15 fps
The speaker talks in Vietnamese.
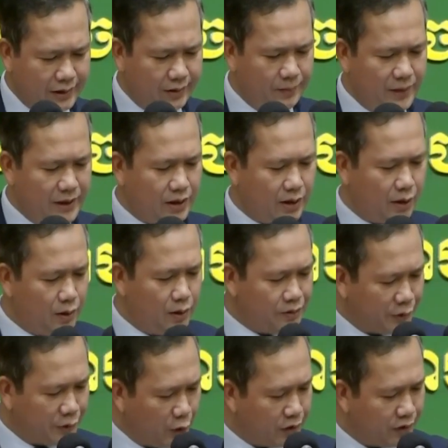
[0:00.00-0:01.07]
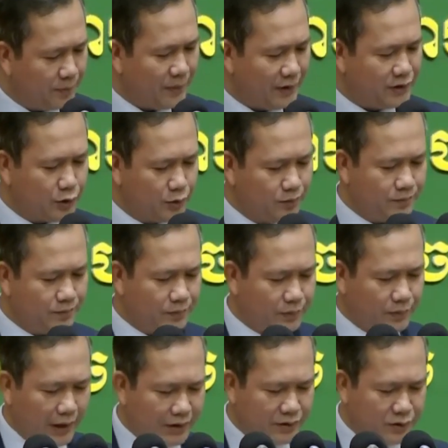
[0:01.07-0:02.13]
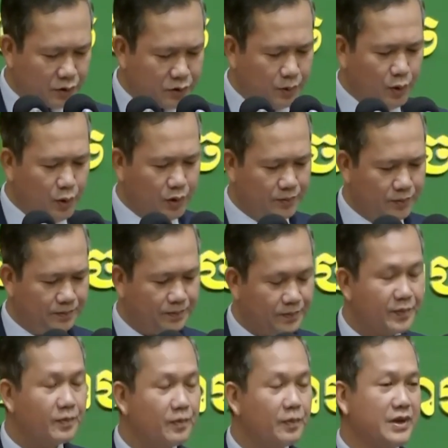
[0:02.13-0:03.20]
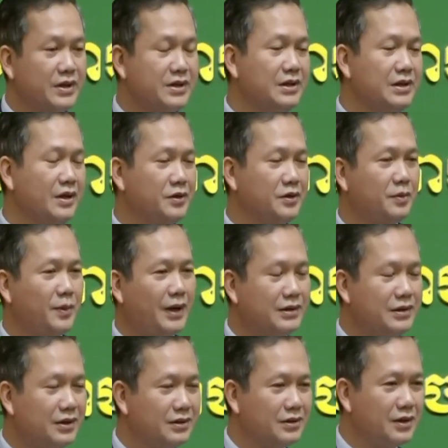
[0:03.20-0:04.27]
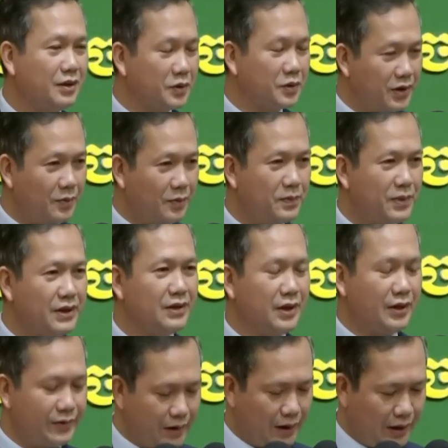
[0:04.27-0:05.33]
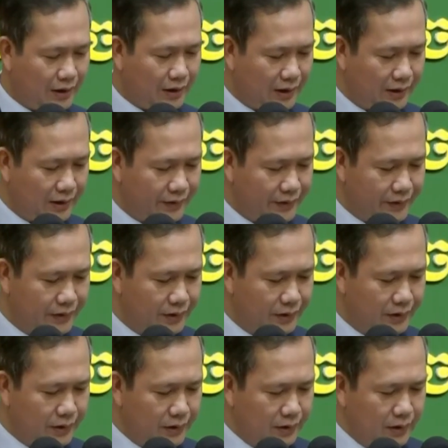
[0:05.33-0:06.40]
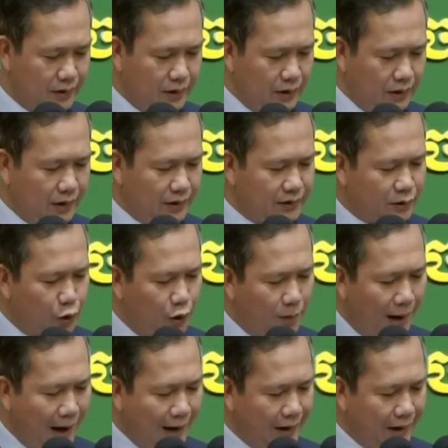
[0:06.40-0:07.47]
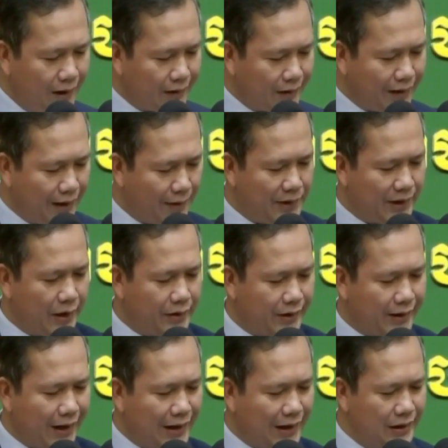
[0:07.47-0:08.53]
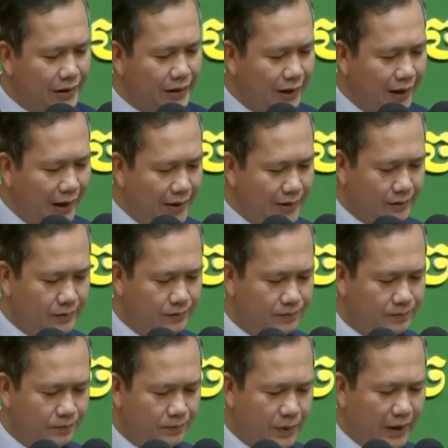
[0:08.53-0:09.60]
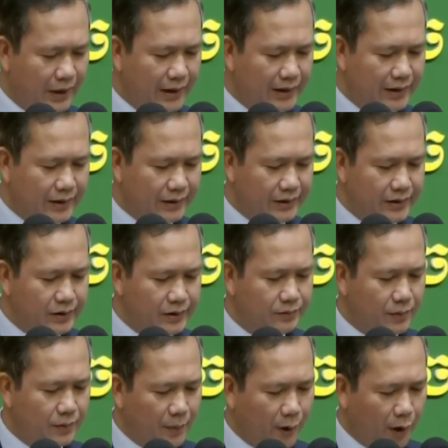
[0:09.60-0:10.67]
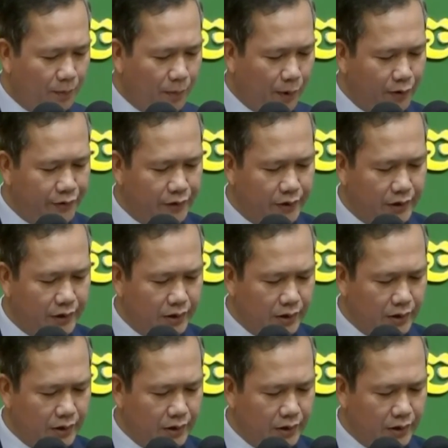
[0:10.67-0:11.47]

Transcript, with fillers: kia micro tôi từ mật chung để cho mua bệnh chi đó bạn chết không dẹp pin on trả cao này nâng từ tua ban nơi ở tháp doi để ca lướt lên bên đây để đi bấm đòn pôn